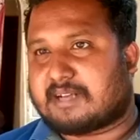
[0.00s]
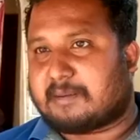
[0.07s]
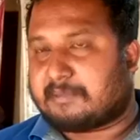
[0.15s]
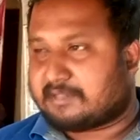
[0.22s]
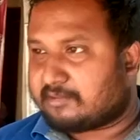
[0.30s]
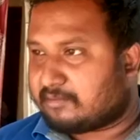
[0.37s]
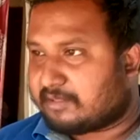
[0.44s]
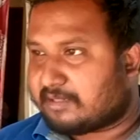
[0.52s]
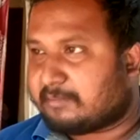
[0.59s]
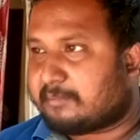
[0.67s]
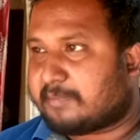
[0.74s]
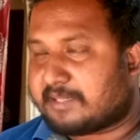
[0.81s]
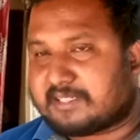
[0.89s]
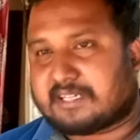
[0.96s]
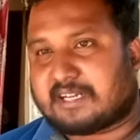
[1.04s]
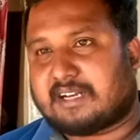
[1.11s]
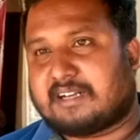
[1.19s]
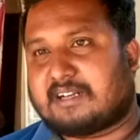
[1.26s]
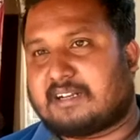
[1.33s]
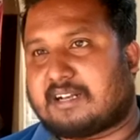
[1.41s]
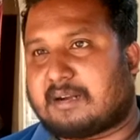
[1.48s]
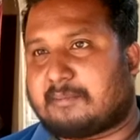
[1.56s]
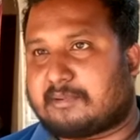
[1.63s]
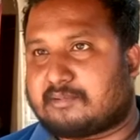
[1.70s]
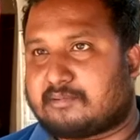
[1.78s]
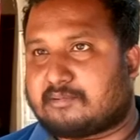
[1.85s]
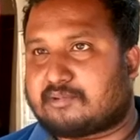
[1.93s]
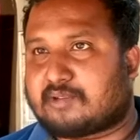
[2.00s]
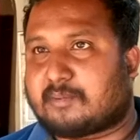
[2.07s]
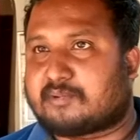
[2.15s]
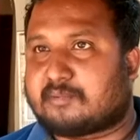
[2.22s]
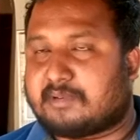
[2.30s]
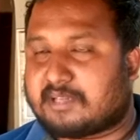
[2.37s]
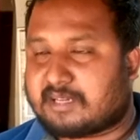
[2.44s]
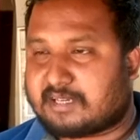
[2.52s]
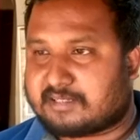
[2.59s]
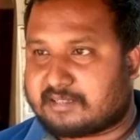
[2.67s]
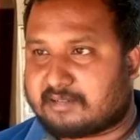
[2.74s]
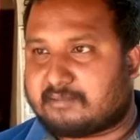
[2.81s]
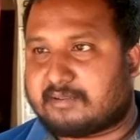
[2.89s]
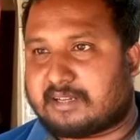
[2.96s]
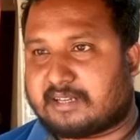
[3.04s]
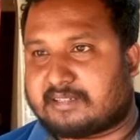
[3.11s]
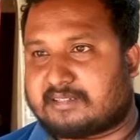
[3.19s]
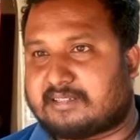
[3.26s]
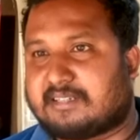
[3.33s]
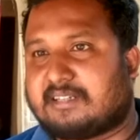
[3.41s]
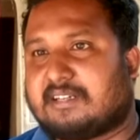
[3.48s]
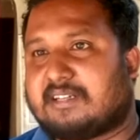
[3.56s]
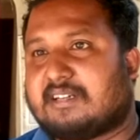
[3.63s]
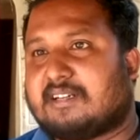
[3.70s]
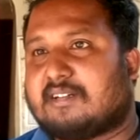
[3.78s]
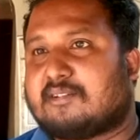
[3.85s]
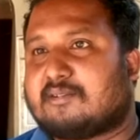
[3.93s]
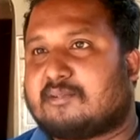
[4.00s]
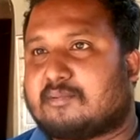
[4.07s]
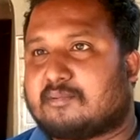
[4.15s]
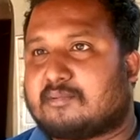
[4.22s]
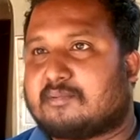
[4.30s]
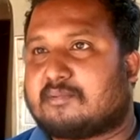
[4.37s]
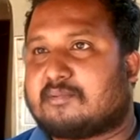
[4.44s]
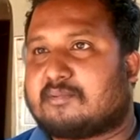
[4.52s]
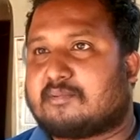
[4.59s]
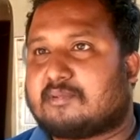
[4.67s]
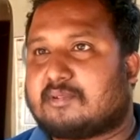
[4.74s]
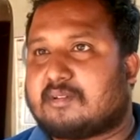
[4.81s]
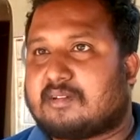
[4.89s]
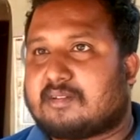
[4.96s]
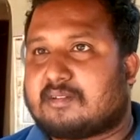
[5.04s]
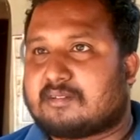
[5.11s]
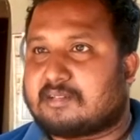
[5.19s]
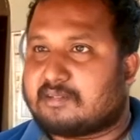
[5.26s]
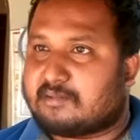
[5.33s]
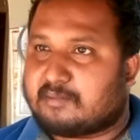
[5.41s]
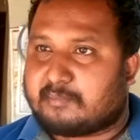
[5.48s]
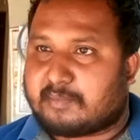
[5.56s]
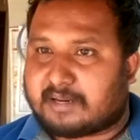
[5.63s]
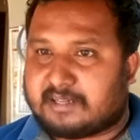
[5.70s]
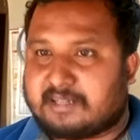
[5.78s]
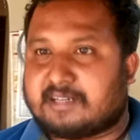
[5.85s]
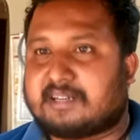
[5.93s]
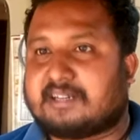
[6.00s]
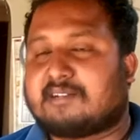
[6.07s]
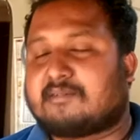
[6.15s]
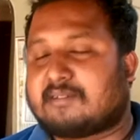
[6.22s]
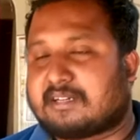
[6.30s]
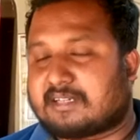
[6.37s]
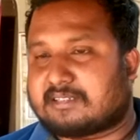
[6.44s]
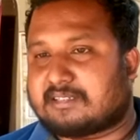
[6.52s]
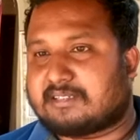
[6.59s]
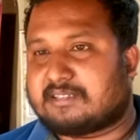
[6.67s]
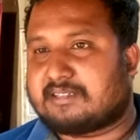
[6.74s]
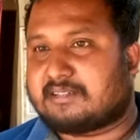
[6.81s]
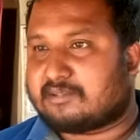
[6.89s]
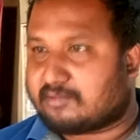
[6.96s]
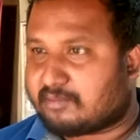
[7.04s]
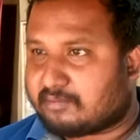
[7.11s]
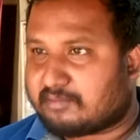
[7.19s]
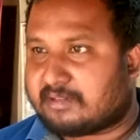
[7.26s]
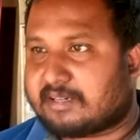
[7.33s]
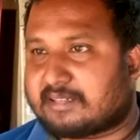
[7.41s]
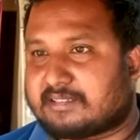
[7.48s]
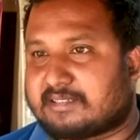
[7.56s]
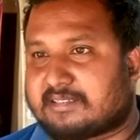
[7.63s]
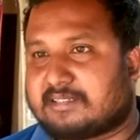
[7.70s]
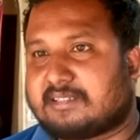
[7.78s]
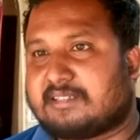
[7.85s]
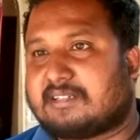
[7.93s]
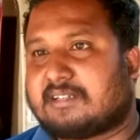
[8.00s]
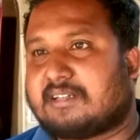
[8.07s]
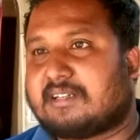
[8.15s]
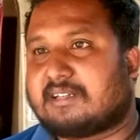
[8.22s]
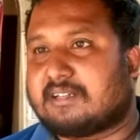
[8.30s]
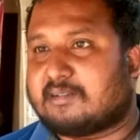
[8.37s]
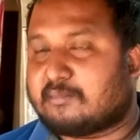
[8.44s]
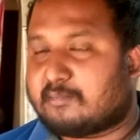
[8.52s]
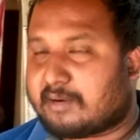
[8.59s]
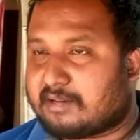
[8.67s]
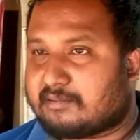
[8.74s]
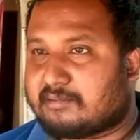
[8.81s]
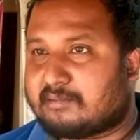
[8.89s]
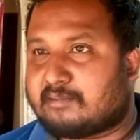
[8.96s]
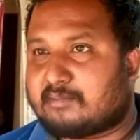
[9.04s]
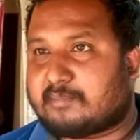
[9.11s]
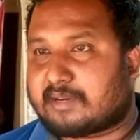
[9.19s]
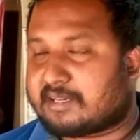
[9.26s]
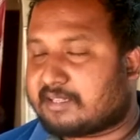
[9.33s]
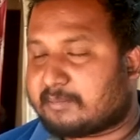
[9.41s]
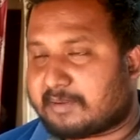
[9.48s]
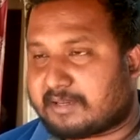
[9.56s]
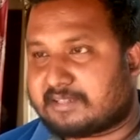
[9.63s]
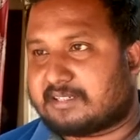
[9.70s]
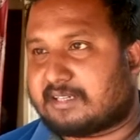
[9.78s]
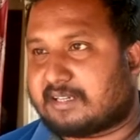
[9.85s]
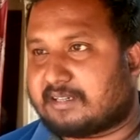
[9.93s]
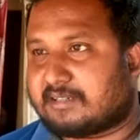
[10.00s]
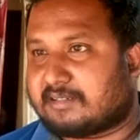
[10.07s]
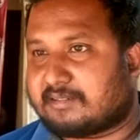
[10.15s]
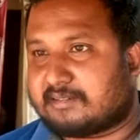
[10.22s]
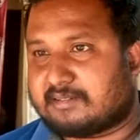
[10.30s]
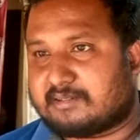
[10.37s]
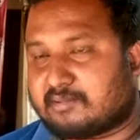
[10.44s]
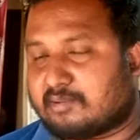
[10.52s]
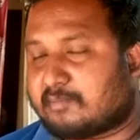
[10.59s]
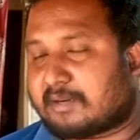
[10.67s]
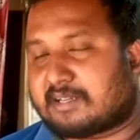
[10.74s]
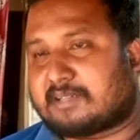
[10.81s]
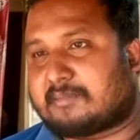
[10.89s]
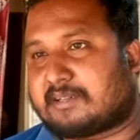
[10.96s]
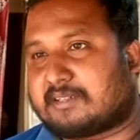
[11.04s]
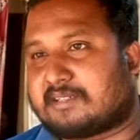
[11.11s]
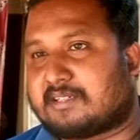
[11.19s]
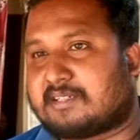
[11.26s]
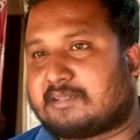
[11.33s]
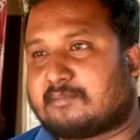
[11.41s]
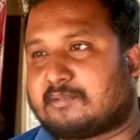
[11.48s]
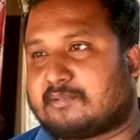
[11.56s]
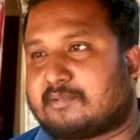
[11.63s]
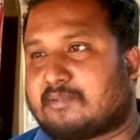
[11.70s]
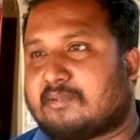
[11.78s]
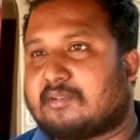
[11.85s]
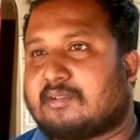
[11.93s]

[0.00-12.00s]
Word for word: আমাদের তো এটা পেশা আমরা তো সবসময় এই কাজটাই করে আসছি তো সেই জন্য বানিয়ে রেডি করে রাখতেছি স্টক করে রাখতেছি কিন্তু মালগুলো পাঠাতে পারছি না জিনিসগুলো পাঠাতে পারছি না হ্যাঁ। ঠিকমতো